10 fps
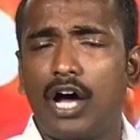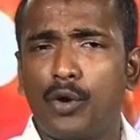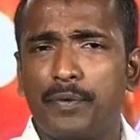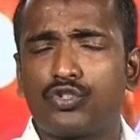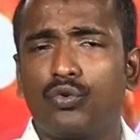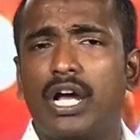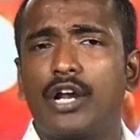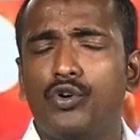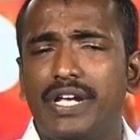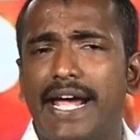
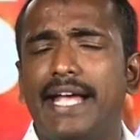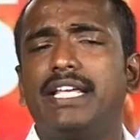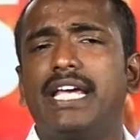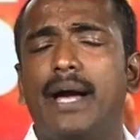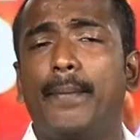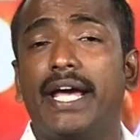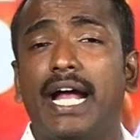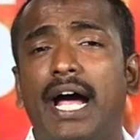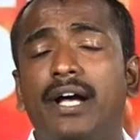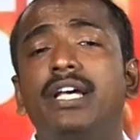ఆరోపిస్తున్నారు ఏది ఏమైనా